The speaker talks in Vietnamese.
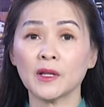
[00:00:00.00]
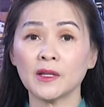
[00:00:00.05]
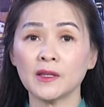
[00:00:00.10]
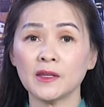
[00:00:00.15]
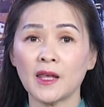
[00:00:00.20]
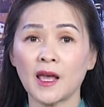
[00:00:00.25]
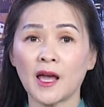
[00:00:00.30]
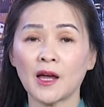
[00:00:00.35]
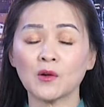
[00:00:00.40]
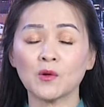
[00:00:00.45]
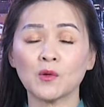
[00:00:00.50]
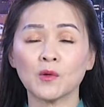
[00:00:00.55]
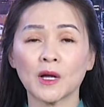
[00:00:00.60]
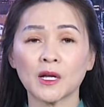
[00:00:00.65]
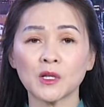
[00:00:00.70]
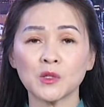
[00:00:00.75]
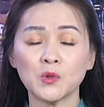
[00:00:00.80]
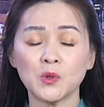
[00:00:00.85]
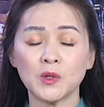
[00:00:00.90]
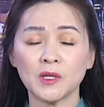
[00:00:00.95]
theo đánh giá của
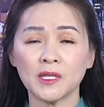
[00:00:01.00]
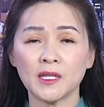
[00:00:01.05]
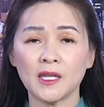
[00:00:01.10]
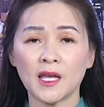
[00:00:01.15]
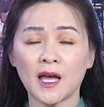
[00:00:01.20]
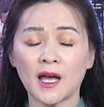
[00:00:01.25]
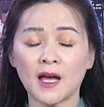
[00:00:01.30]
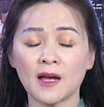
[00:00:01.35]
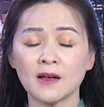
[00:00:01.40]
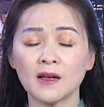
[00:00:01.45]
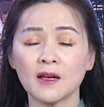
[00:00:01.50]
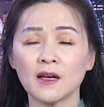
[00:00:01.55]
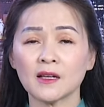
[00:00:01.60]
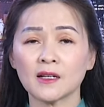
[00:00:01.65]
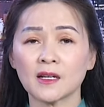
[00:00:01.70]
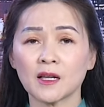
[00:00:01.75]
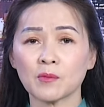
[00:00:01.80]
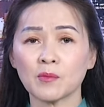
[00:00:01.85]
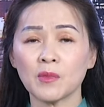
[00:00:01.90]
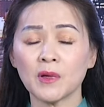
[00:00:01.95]
các chuyên gia,
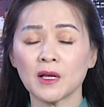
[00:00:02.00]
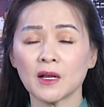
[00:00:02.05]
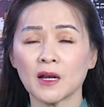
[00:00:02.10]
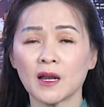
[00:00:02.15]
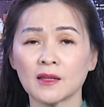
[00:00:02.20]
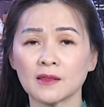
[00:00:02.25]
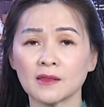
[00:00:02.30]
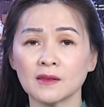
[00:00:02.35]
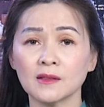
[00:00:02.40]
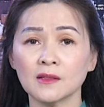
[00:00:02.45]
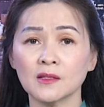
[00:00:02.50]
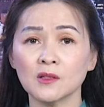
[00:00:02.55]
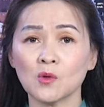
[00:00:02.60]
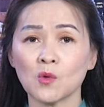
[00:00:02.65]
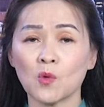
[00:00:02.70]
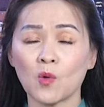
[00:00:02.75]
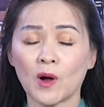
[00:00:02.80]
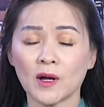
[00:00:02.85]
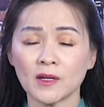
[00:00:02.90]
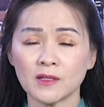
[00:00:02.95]
đặc biệt là từ
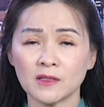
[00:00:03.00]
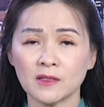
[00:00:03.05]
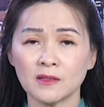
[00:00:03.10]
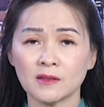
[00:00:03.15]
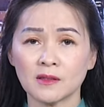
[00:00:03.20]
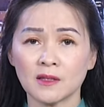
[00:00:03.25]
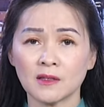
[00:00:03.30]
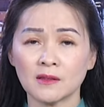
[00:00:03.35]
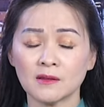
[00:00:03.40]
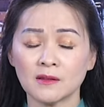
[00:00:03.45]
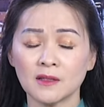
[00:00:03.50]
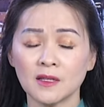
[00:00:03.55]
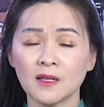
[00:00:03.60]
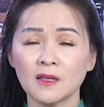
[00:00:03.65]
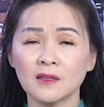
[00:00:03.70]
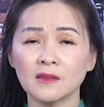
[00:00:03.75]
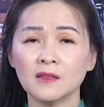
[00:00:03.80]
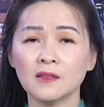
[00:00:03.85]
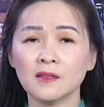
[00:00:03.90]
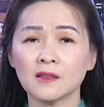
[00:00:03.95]
Washington,
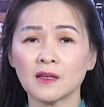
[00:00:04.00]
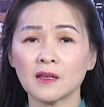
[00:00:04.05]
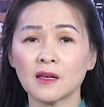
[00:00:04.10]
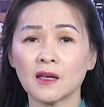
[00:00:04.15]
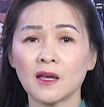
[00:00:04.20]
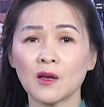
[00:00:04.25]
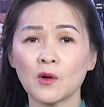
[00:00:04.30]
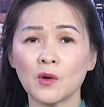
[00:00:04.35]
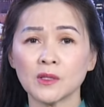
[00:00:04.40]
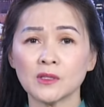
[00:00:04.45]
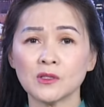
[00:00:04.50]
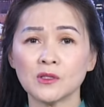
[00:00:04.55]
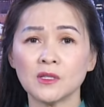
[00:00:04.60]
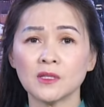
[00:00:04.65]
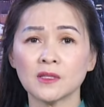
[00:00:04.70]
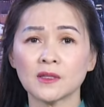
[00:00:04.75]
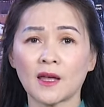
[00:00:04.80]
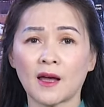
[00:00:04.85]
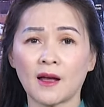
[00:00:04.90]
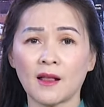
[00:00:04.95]
thì cái kế hoạch
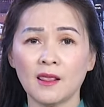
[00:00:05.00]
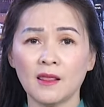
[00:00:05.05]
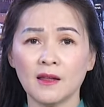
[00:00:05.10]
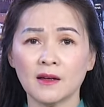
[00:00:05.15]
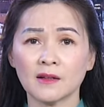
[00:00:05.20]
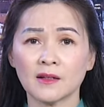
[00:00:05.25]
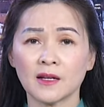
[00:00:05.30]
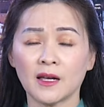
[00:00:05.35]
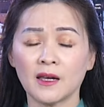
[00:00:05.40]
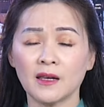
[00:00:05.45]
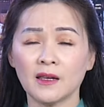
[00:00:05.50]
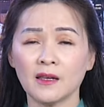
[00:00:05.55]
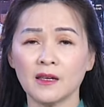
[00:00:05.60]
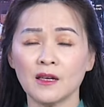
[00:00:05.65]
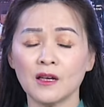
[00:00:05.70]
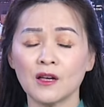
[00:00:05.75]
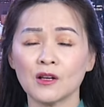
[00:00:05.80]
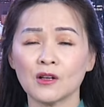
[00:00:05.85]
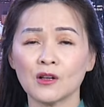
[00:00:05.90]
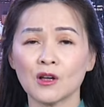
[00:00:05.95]
chiến thắng lần
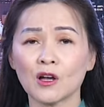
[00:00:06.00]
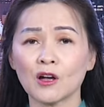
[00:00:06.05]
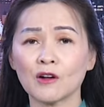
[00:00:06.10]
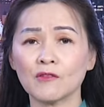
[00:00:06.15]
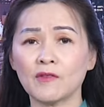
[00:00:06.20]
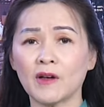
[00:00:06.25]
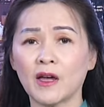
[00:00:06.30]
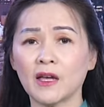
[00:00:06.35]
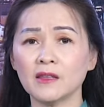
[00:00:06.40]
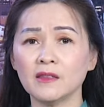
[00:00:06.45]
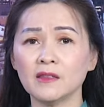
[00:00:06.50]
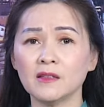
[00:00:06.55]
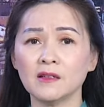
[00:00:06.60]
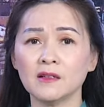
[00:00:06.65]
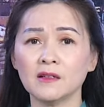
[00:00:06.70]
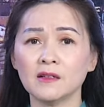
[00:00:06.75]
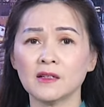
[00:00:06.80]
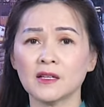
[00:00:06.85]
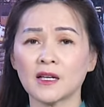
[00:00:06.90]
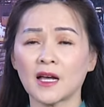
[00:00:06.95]
này nó có vẻ
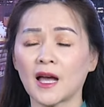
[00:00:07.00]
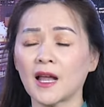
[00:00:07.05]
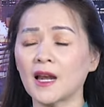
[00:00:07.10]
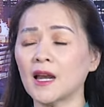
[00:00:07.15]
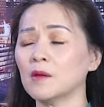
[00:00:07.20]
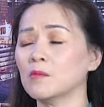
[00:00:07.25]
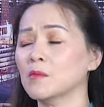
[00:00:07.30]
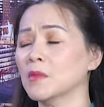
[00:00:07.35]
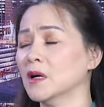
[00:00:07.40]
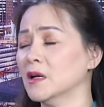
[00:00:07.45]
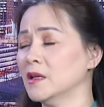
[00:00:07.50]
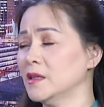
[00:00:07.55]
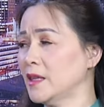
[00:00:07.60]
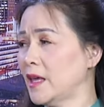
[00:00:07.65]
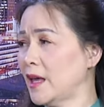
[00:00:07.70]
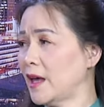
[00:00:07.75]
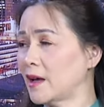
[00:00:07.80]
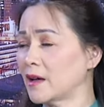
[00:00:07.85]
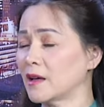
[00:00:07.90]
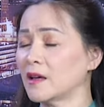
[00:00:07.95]
như khá là mờ
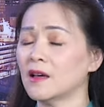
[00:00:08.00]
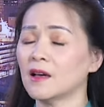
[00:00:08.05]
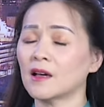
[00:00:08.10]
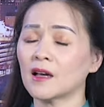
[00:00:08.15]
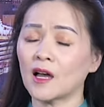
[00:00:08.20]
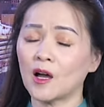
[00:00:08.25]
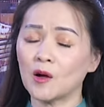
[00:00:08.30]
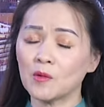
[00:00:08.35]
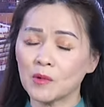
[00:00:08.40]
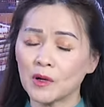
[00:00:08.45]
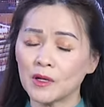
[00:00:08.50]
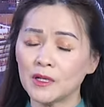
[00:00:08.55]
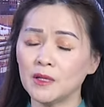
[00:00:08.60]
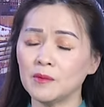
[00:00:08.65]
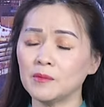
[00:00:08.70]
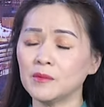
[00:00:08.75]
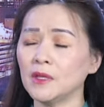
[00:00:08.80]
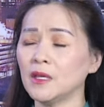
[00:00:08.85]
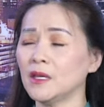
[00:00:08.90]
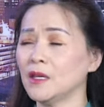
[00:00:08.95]
nhạt, không có
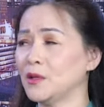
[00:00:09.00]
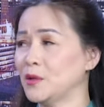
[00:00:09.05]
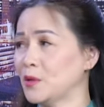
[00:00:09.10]
điểm